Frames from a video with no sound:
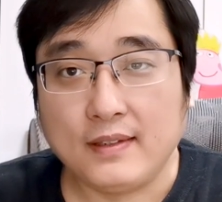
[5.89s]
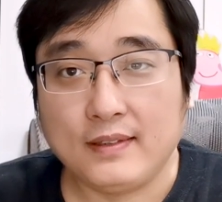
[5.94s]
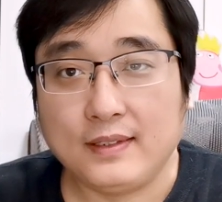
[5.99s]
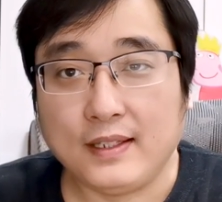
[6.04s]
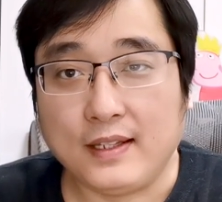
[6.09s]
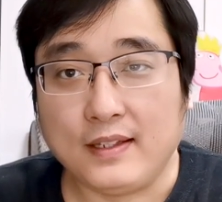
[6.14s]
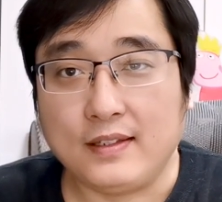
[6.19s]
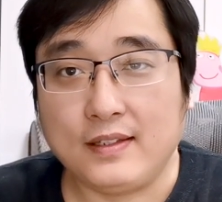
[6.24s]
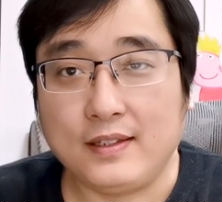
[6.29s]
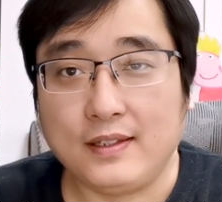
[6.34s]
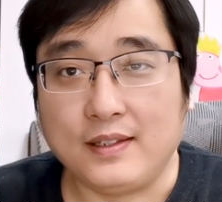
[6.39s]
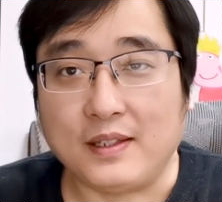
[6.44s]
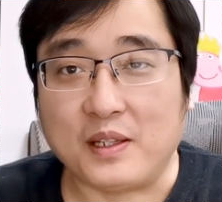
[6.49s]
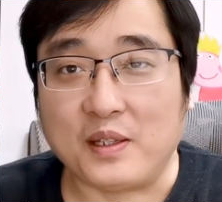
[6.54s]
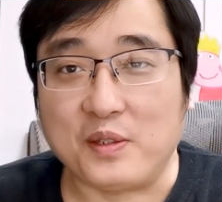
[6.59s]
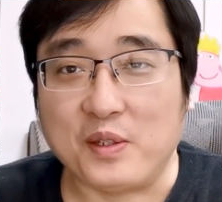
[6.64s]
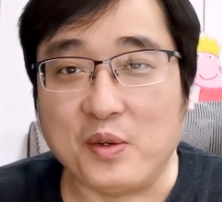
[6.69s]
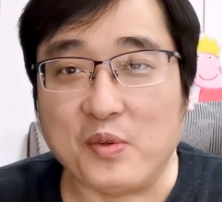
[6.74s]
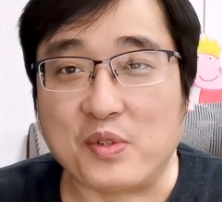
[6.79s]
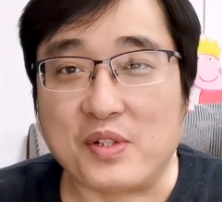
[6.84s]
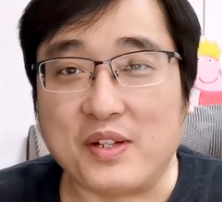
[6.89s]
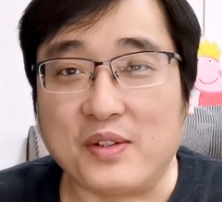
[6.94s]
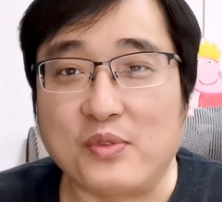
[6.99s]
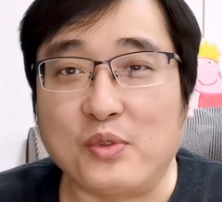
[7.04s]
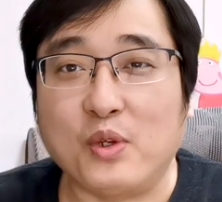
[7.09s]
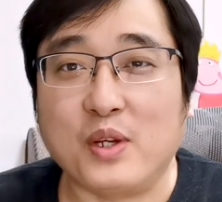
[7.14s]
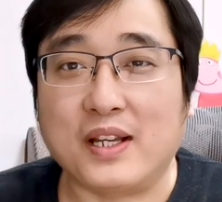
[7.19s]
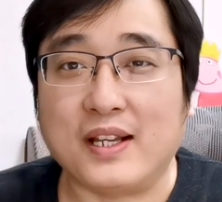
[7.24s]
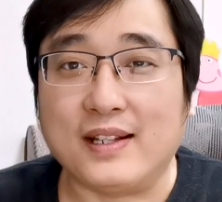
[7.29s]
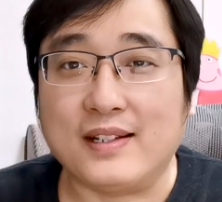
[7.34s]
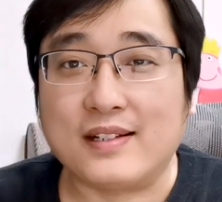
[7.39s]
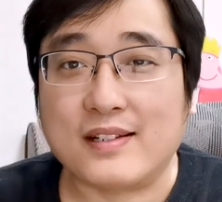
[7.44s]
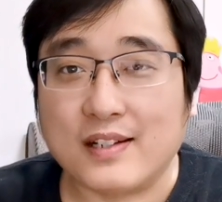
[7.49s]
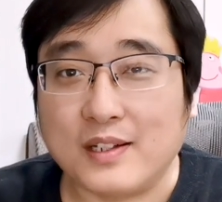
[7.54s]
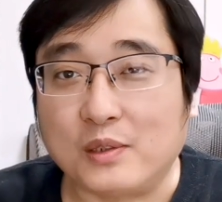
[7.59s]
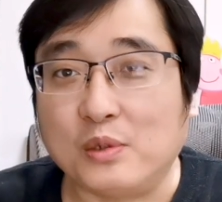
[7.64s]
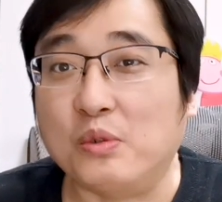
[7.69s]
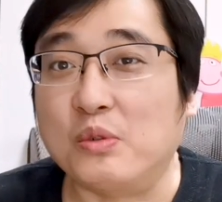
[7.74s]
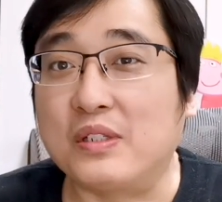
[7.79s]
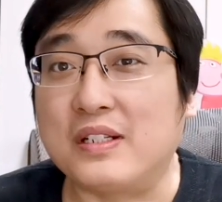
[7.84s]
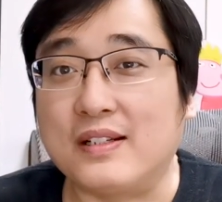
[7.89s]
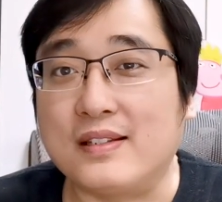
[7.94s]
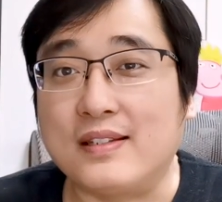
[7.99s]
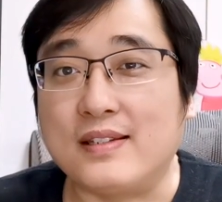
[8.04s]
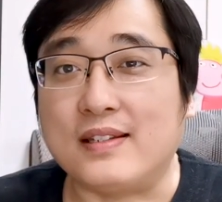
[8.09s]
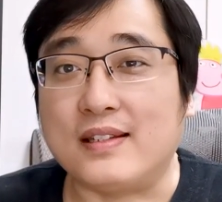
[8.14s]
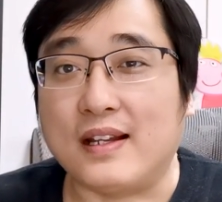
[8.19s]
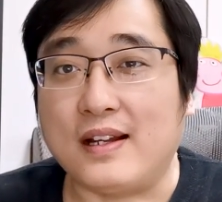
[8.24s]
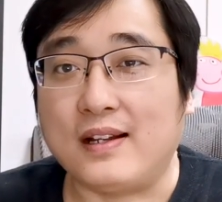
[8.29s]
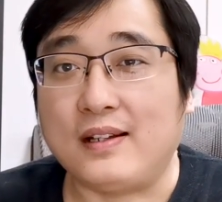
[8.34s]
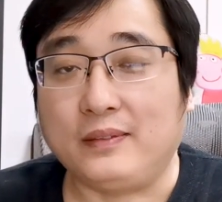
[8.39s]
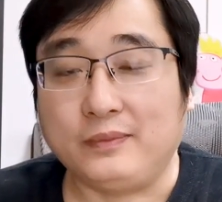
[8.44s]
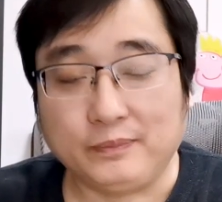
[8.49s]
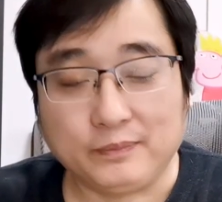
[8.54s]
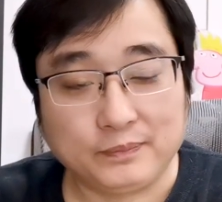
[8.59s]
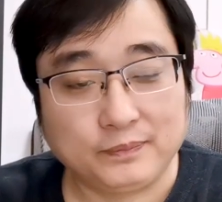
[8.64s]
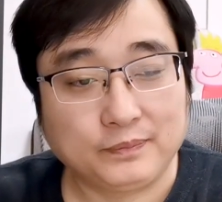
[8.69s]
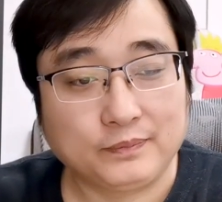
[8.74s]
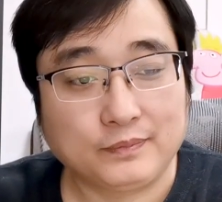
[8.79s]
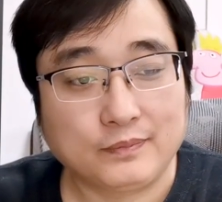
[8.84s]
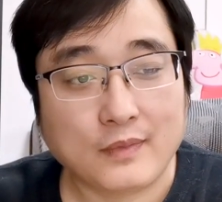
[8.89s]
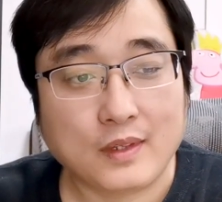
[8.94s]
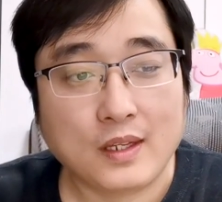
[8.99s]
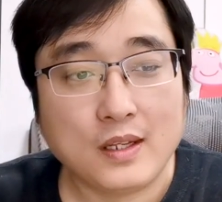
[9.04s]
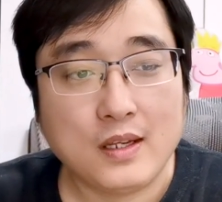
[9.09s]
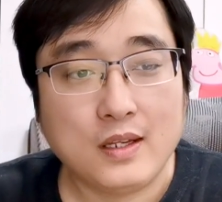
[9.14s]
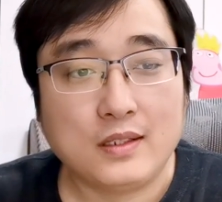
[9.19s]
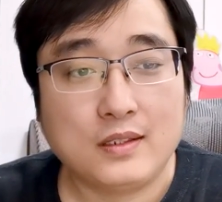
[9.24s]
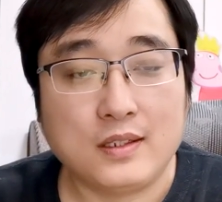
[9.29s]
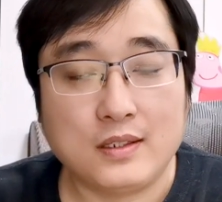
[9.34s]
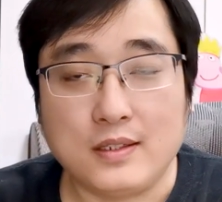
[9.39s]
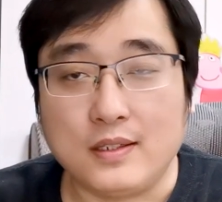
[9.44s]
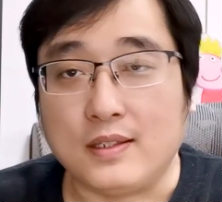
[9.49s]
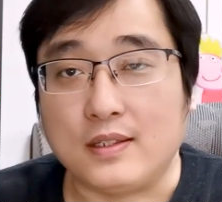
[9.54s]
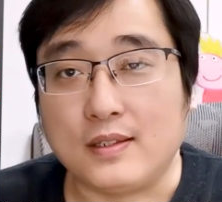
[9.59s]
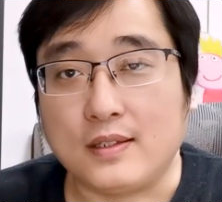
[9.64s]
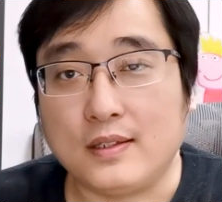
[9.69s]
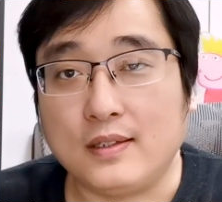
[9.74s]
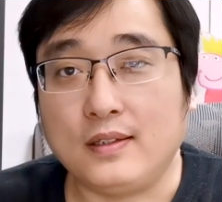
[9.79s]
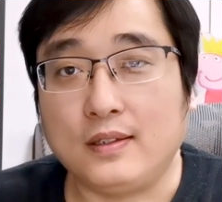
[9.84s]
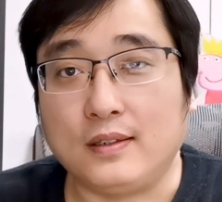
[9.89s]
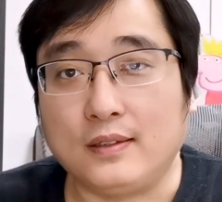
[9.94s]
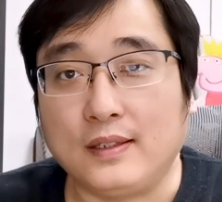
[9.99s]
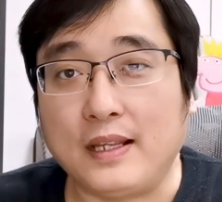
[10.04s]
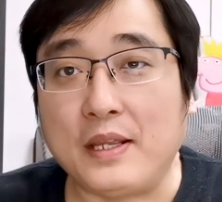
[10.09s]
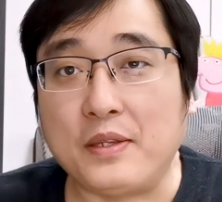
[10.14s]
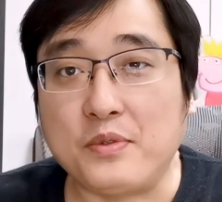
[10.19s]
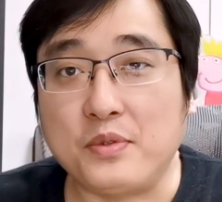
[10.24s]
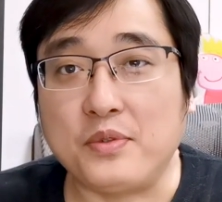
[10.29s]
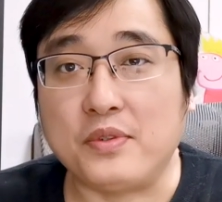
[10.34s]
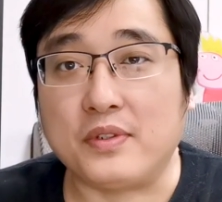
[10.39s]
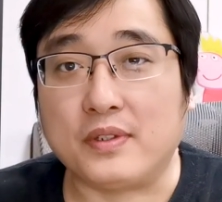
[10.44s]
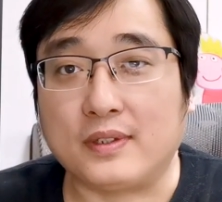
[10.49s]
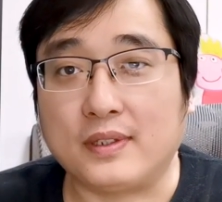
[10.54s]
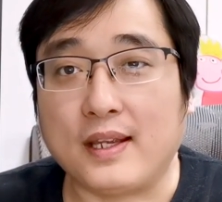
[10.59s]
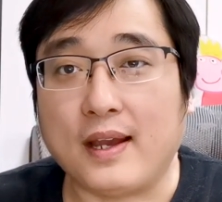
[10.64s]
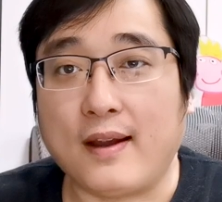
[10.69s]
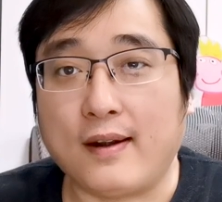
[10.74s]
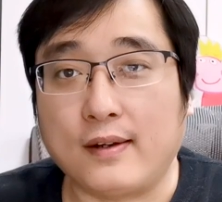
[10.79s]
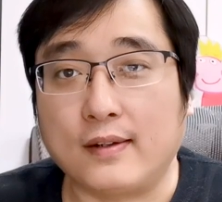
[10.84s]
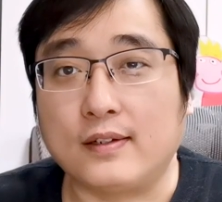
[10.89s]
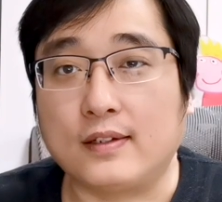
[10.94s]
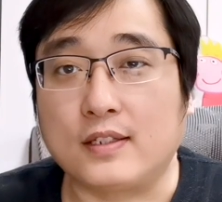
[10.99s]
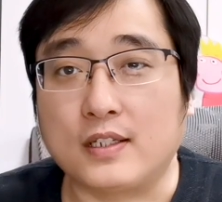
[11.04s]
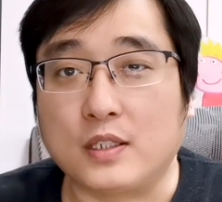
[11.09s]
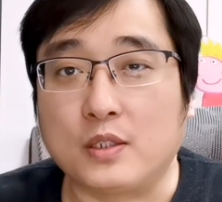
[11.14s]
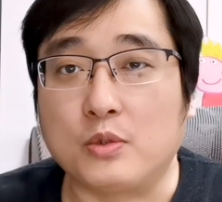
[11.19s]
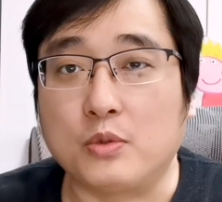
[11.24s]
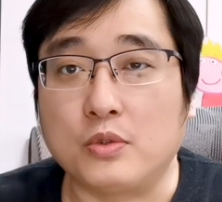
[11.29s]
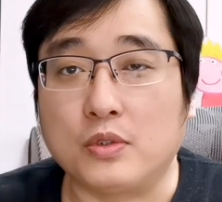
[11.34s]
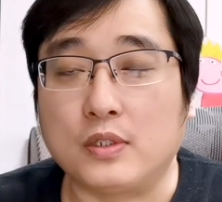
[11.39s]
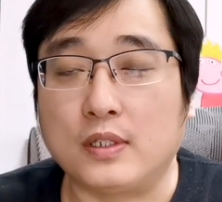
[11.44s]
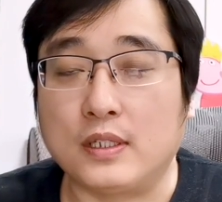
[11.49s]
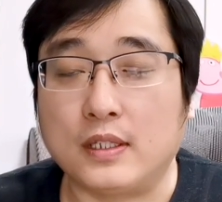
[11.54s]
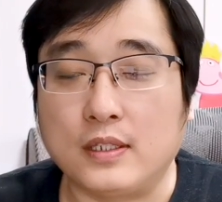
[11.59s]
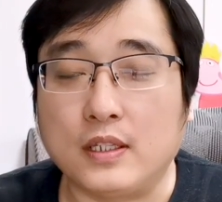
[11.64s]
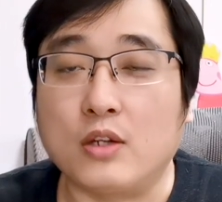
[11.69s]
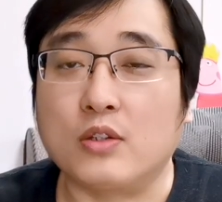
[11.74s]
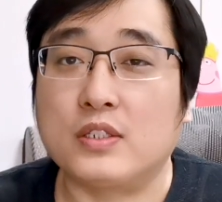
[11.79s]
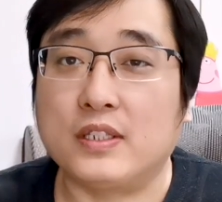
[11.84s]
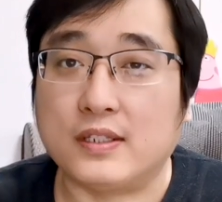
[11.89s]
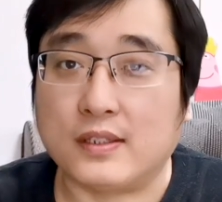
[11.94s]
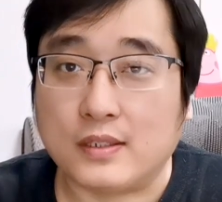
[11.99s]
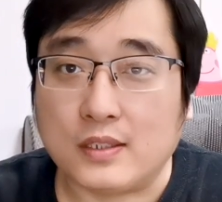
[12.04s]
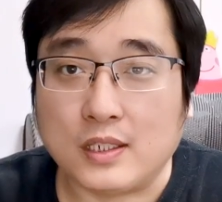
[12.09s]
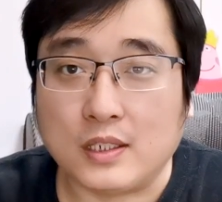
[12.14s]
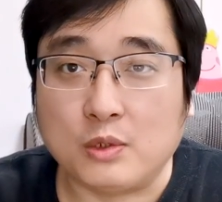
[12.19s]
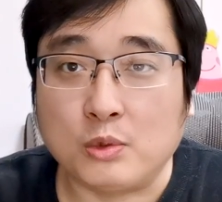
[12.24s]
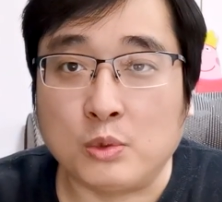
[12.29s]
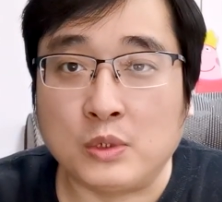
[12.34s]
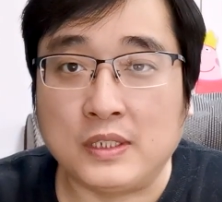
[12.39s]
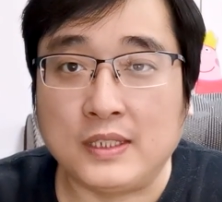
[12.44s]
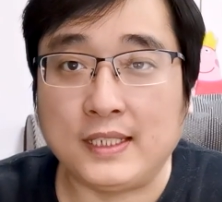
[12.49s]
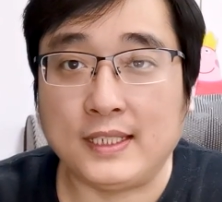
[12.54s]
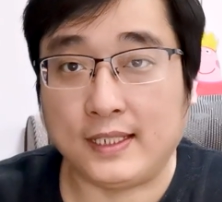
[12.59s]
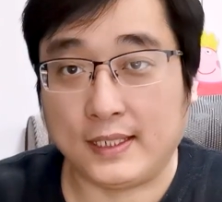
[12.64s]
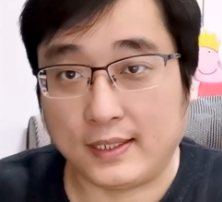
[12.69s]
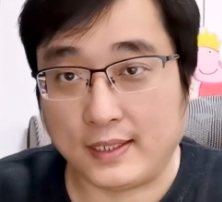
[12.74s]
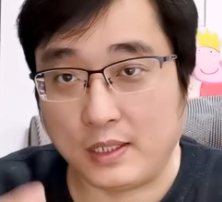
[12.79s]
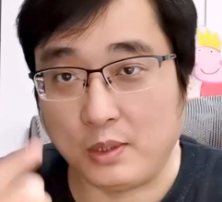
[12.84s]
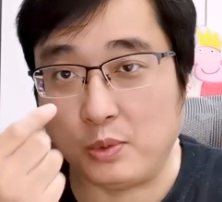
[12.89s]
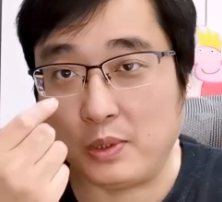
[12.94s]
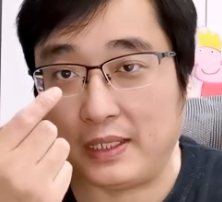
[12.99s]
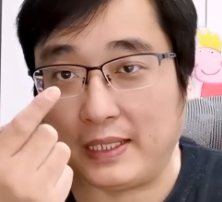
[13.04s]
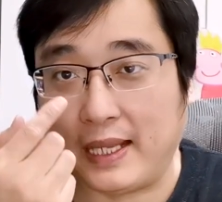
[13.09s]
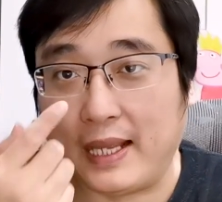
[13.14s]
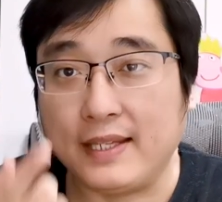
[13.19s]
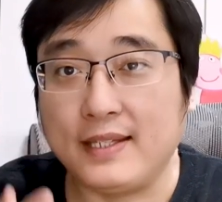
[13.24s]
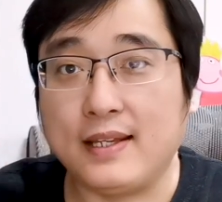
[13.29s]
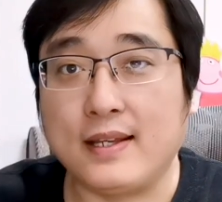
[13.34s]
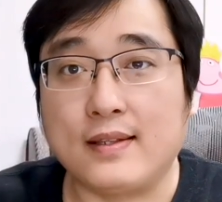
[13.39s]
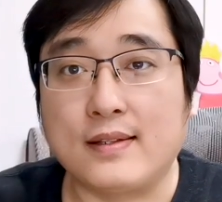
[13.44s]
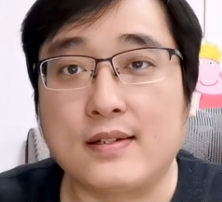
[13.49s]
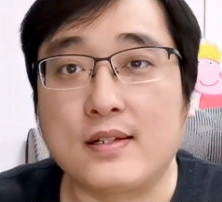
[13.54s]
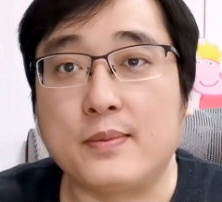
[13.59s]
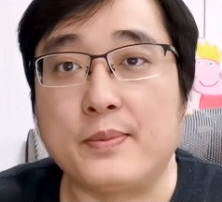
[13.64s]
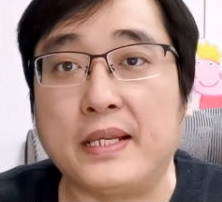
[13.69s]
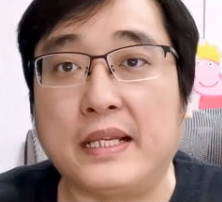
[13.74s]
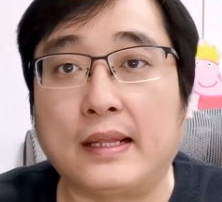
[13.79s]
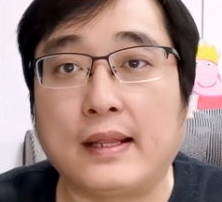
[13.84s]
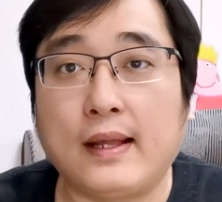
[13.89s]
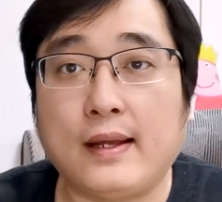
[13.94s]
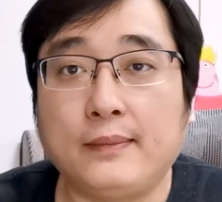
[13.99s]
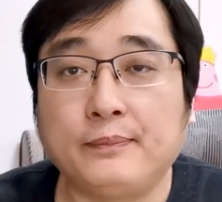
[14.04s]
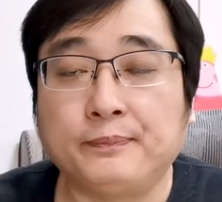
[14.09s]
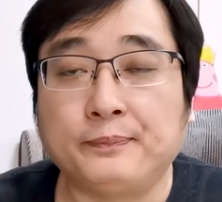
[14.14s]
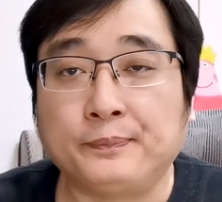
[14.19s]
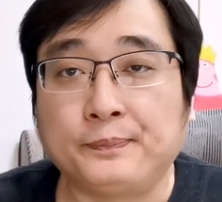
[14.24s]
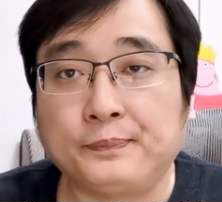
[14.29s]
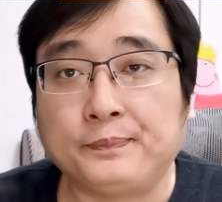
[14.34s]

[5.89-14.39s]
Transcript: 这一期呢，又是做给摄图日记啊，这是已经连续第二个摄图呃邀请摄图日记跟我连线的视频了。